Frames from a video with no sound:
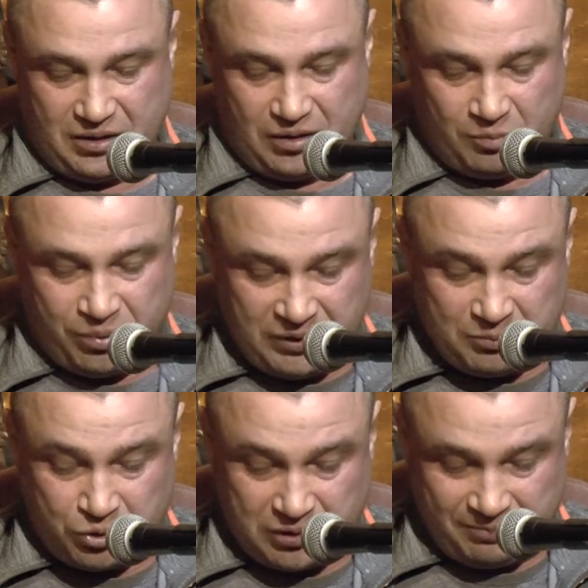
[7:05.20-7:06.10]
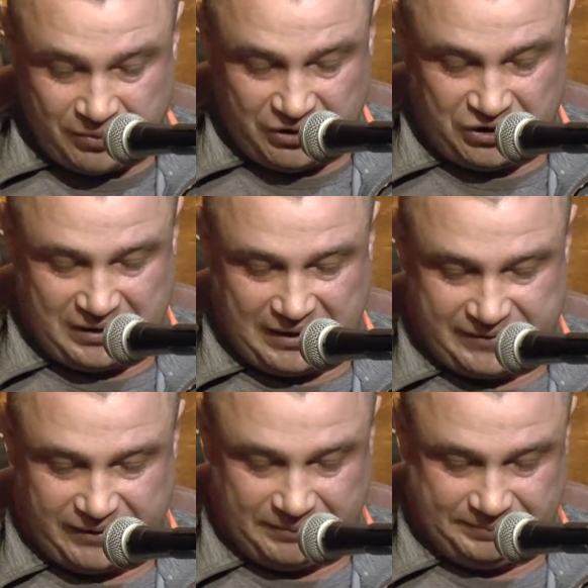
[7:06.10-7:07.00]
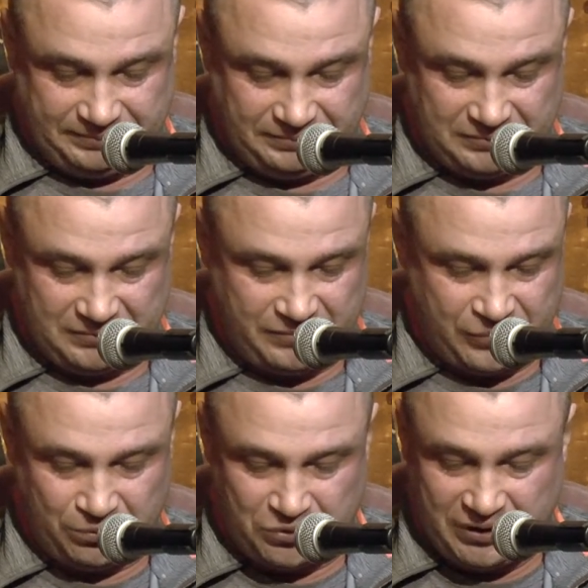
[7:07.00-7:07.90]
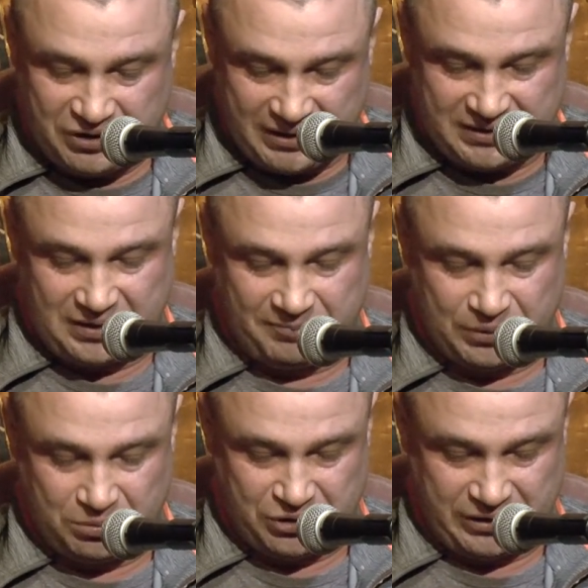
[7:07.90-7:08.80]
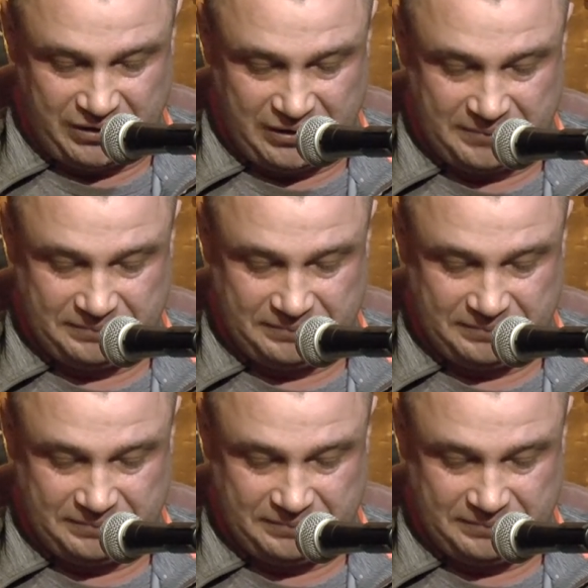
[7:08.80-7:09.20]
Oboje muszą ponieść karę, bo już nie czas na pouczenia.